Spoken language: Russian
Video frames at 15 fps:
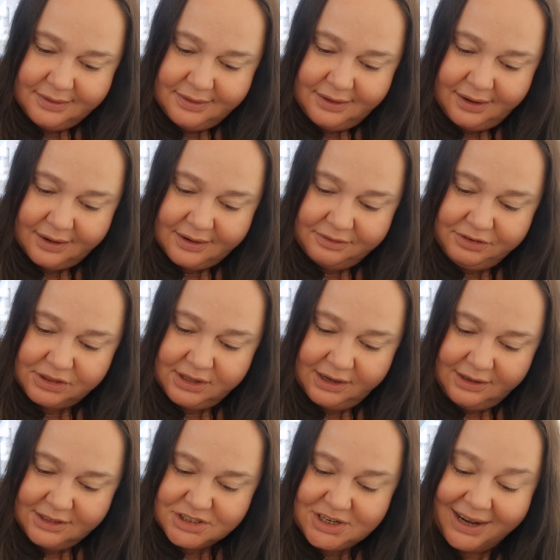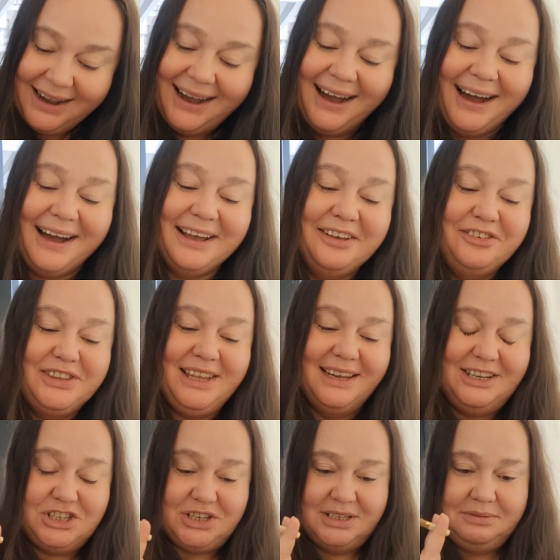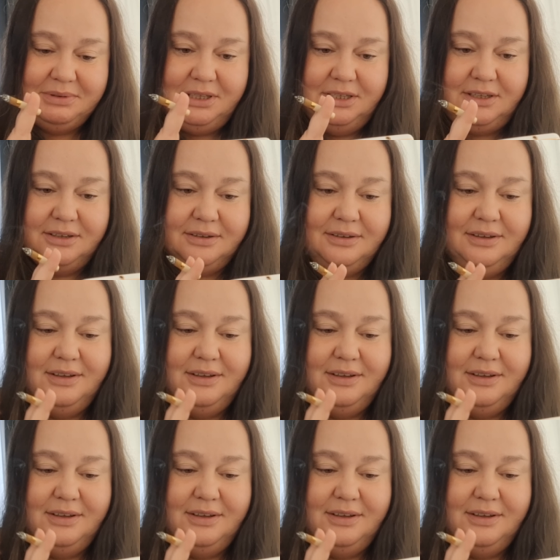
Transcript: Так, Виталичка. А, Виталичка, смотрите.